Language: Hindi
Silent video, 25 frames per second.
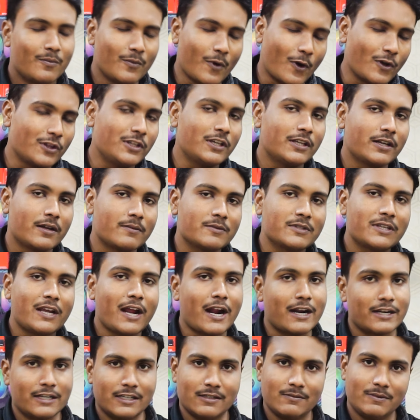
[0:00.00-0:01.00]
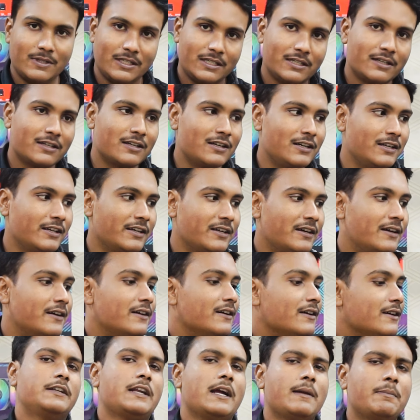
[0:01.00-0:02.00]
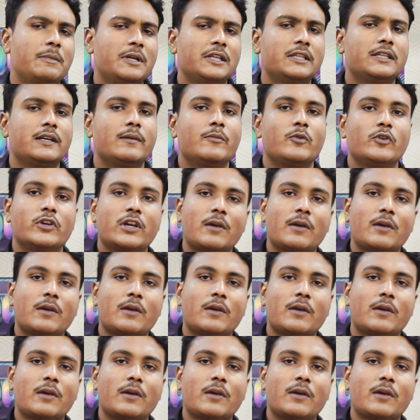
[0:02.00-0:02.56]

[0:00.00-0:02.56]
बहुत ही आराम से हैंडल भी कर लेगा रैम के अंदर हम